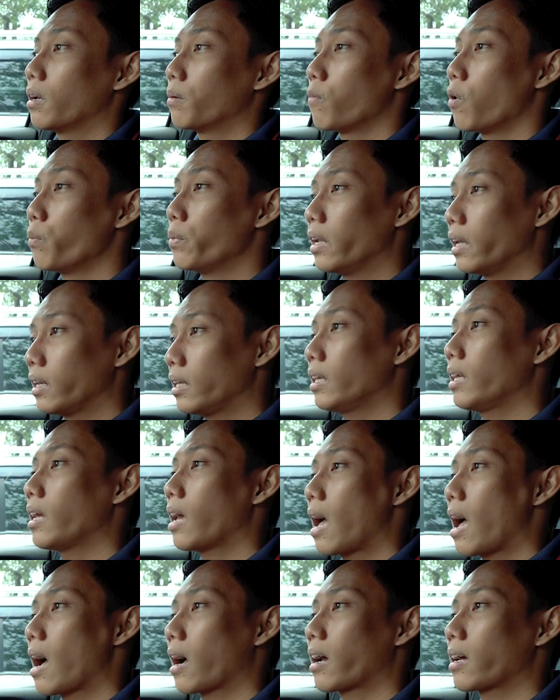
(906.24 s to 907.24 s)
Mobil ini
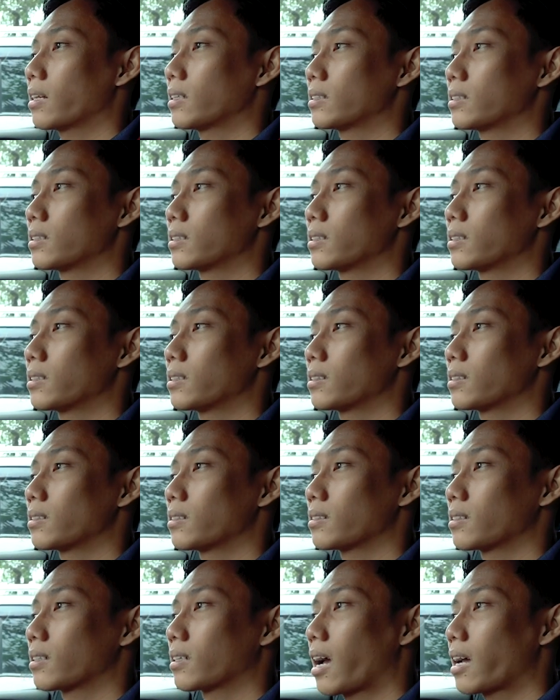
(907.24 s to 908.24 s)
akan
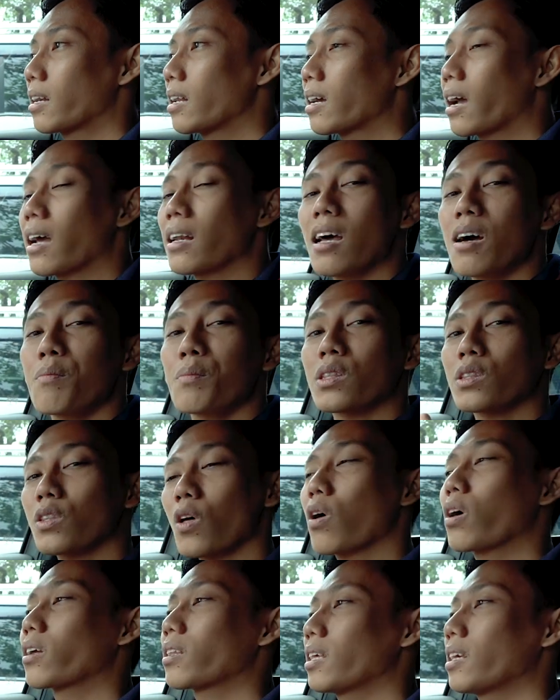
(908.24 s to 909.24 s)
kadang-kadang
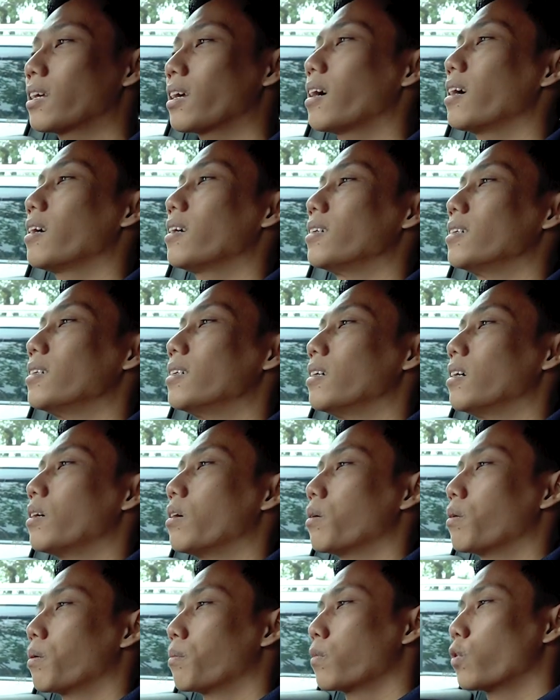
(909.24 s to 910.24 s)
mentok ketika
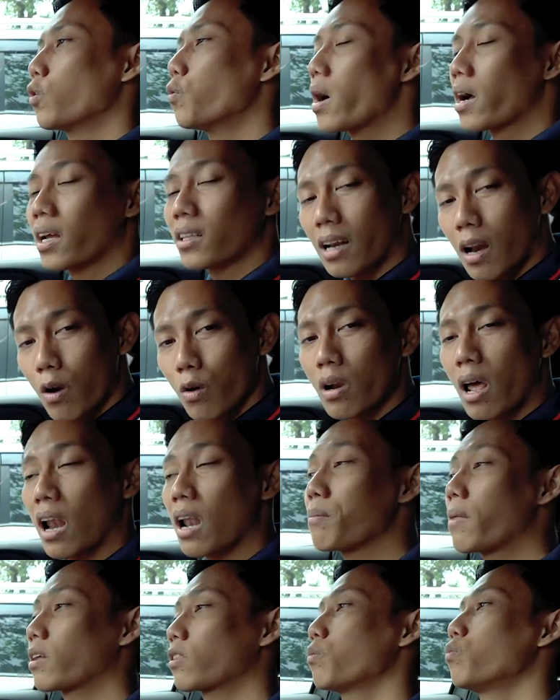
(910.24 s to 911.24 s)
lubangnya terlalu
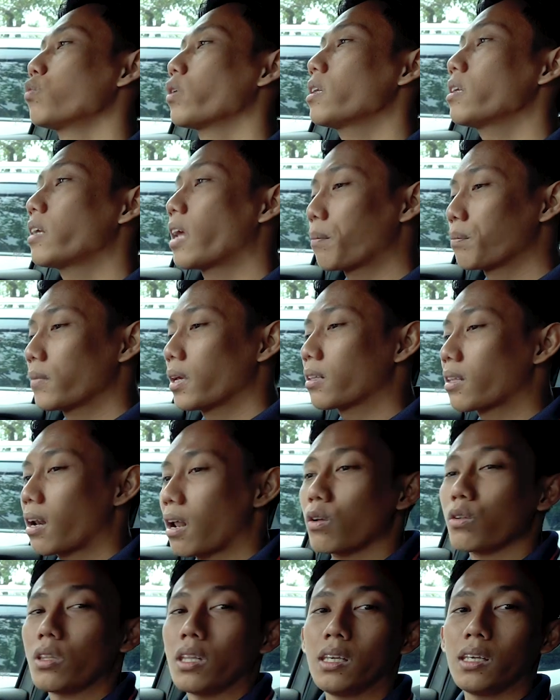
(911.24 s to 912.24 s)
dalam atau mungkin gapnya
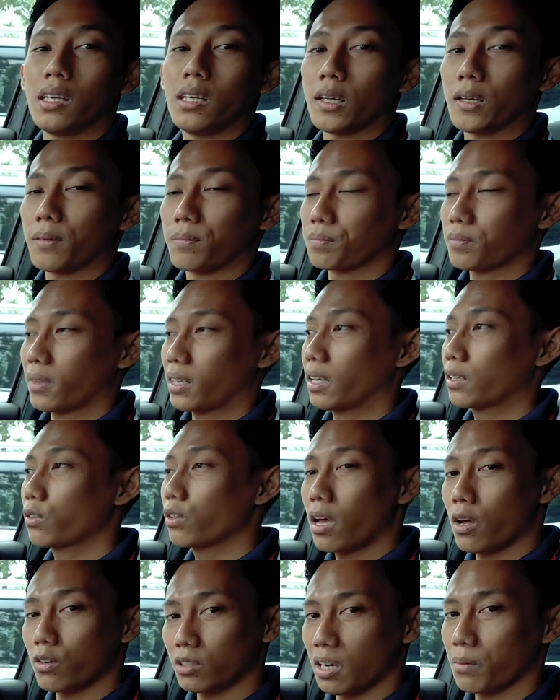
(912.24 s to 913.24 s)
terlalu tinggi. Itu
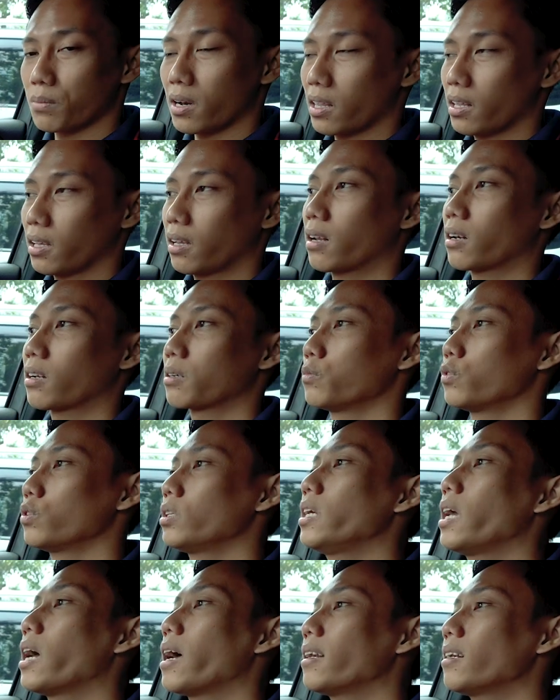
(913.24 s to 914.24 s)
yang harus Anda perhatikan.
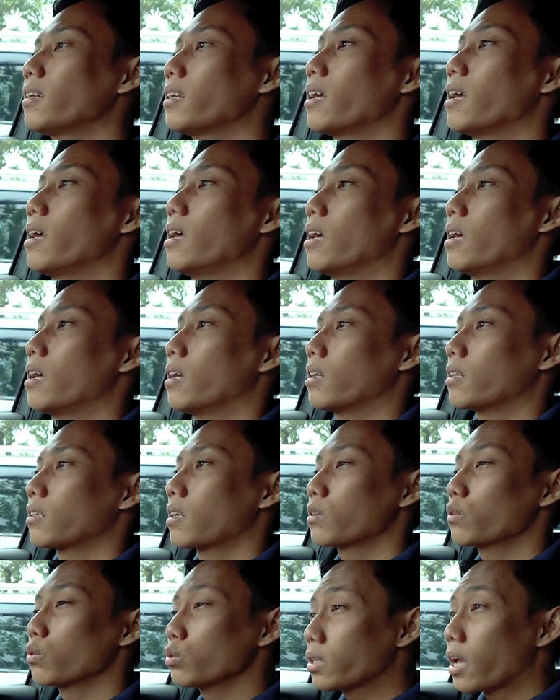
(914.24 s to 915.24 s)
Kemudian
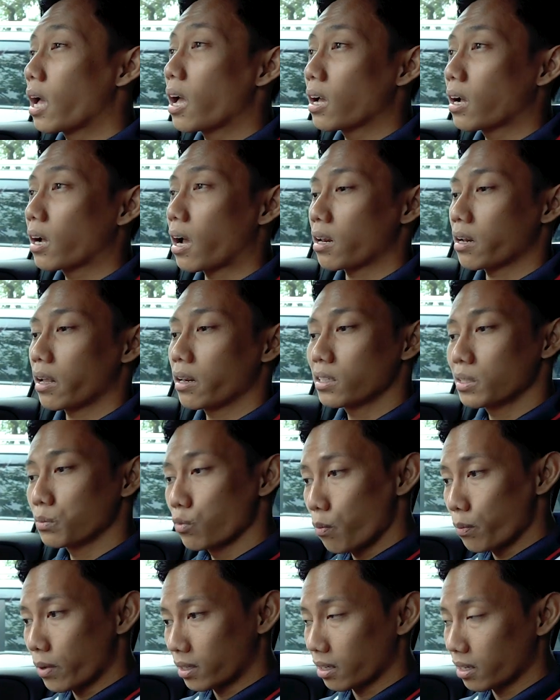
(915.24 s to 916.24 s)
Tentunya karena ini
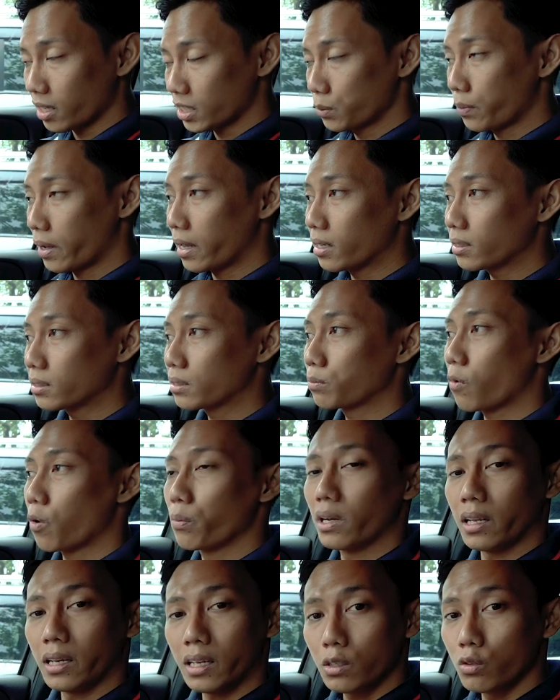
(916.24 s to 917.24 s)
sebuah Mercedes-Benz,
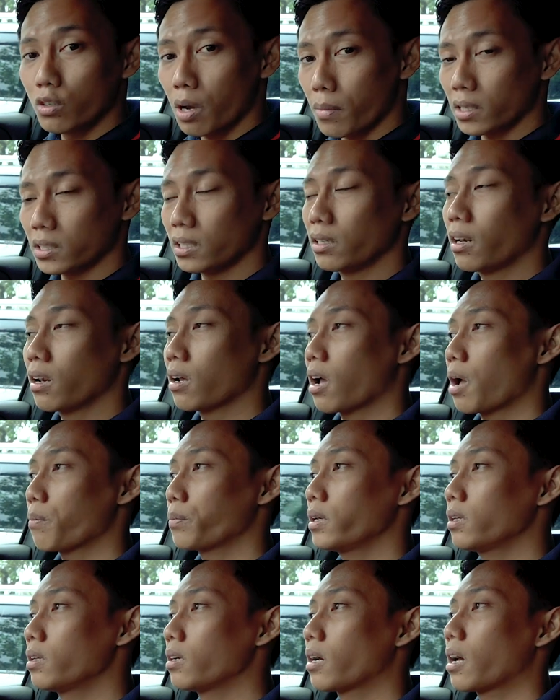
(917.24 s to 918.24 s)
mobil ini juga masih
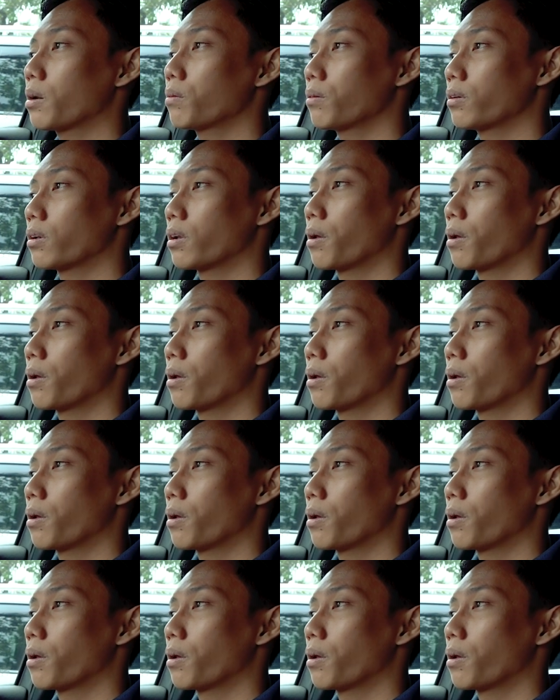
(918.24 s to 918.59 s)
dilengkapi dengan